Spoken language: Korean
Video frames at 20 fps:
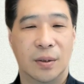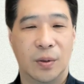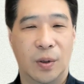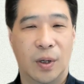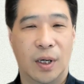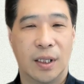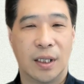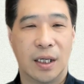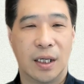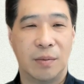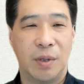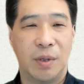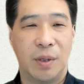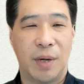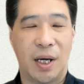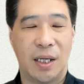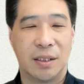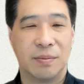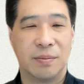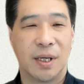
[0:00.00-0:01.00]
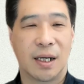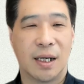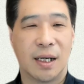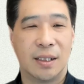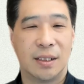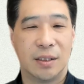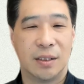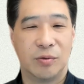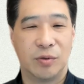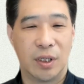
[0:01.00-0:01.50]
또 하나님이
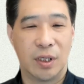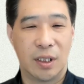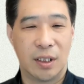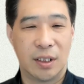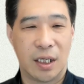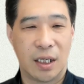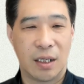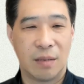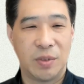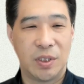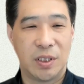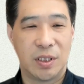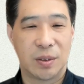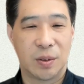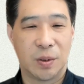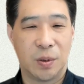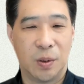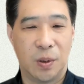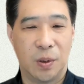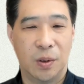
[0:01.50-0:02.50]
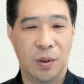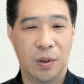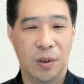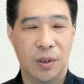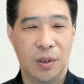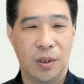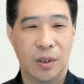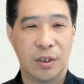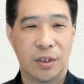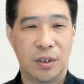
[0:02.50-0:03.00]
마지막까지 우리를 책임지시고
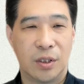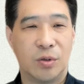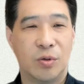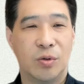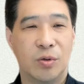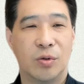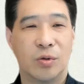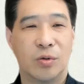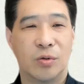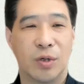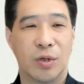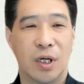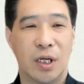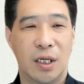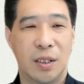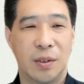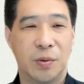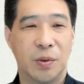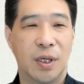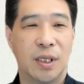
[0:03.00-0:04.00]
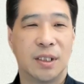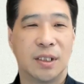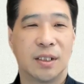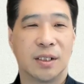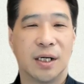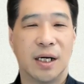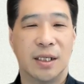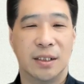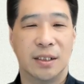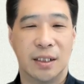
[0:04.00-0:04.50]
천국으로 우리를
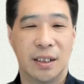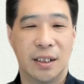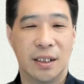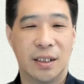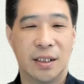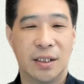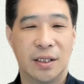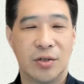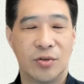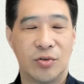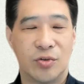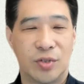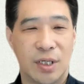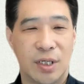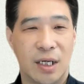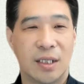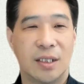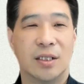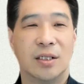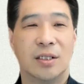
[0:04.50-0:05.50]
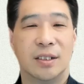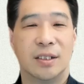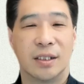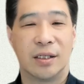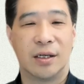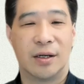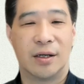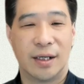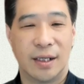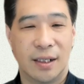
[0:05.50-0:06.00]
인도하시는 거 아니냐? 수장절
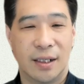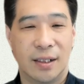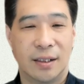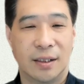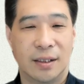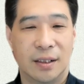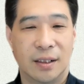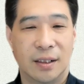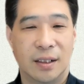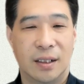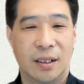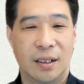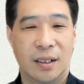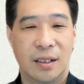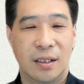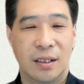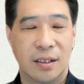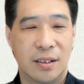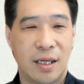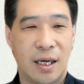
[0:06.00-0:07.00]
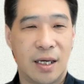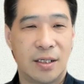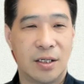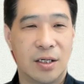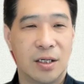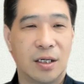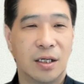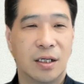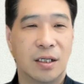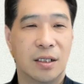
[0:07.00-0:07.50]
지켜라. 그
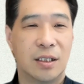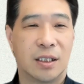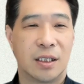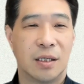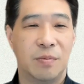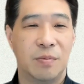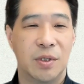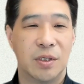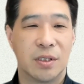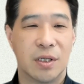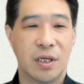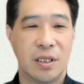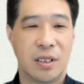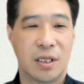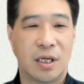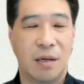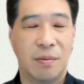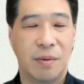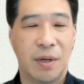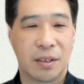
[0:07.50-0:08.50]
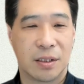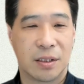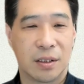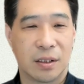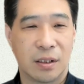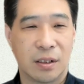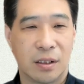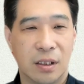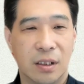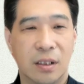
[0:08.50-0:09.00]
세절기를 지키면서 이스라엘
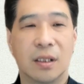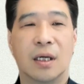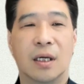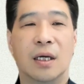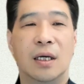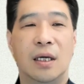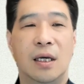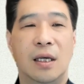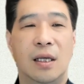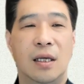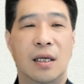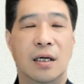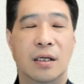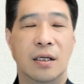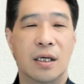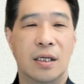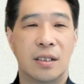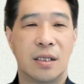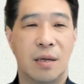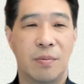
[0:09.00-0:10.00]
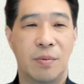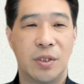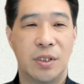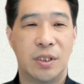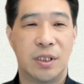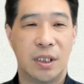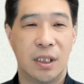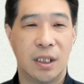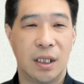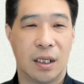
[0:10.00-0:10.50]
백성들은 1년에 세
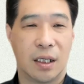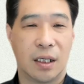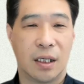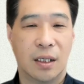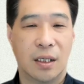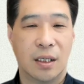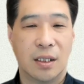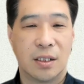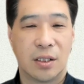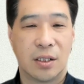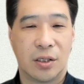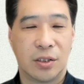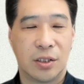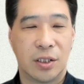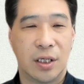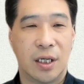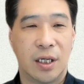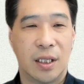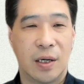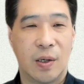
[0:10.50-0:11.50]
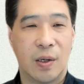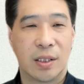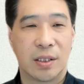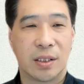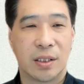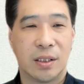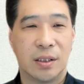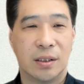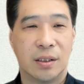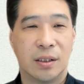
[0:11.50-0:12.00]
번씩 성전에
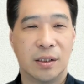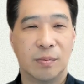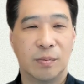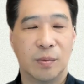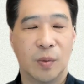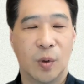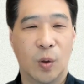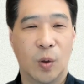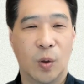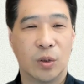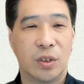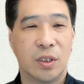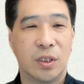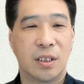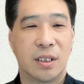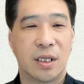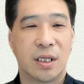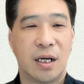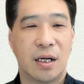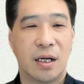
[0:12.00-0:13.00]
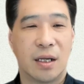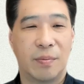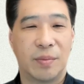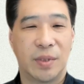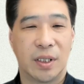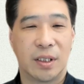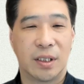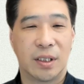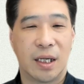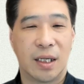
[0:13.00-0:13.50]
나와서 모든 이스라엘
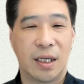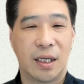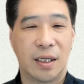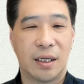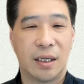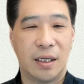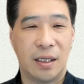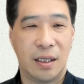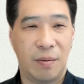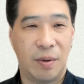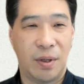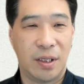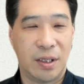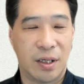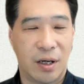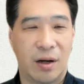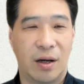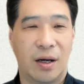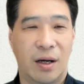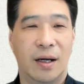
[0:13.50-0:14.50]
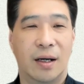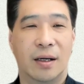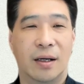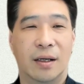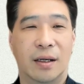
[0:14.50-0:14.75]
남자들 하나님께 예배드려라